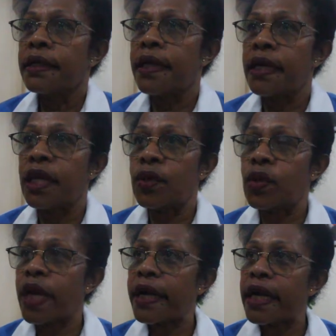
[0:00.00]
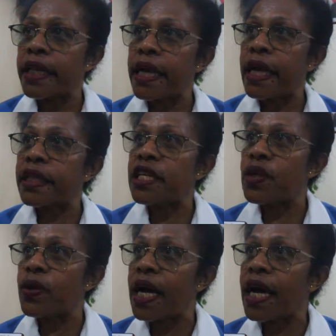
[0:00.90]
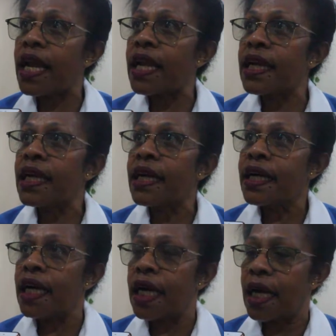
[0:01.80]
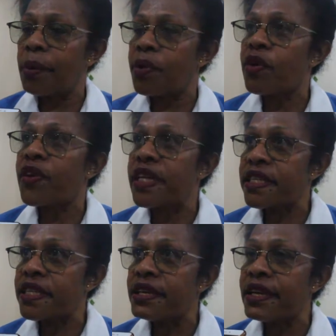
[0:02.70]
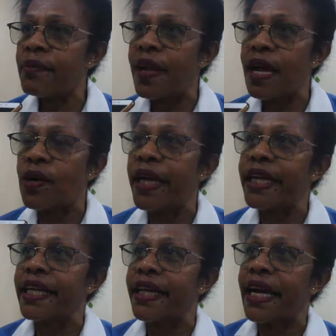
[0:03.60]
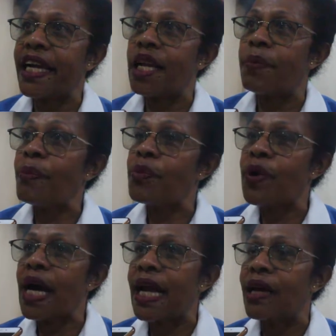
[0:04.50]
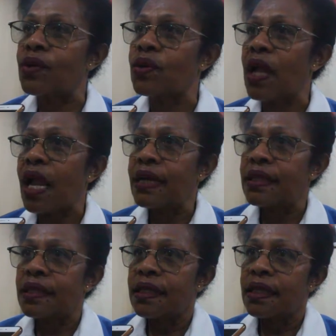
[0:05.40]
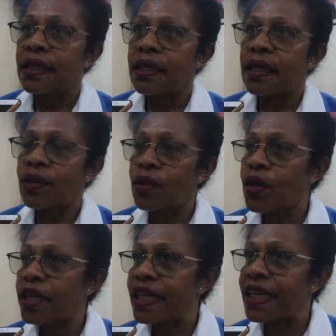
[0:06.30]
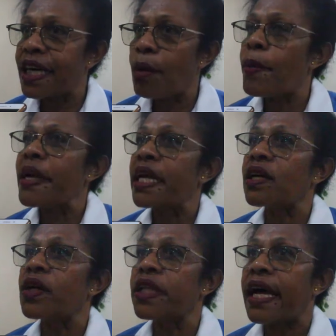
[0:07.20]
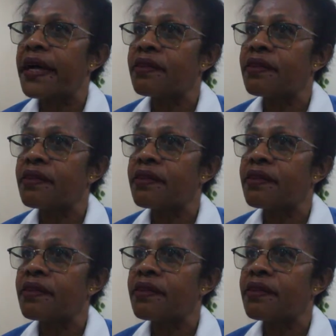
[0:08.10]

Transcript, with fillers: yang diturunkan dari tingkat nasional ke provinsi melalui IGTKI di Papua lalu eh, turun ke kabupaten kota